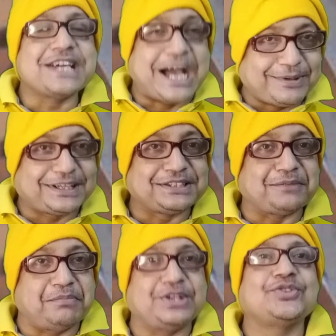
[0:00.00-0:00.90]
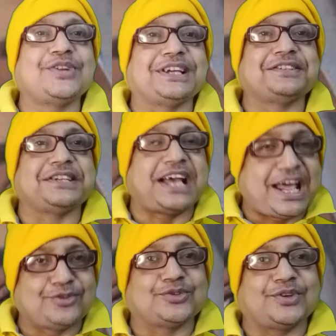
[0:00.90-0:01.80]
আমার কাছে ভিন্ন লেগেছে
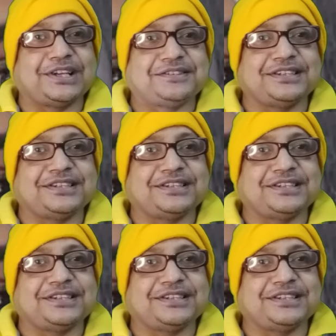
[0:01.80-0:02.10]
আনন্দ লেগেছে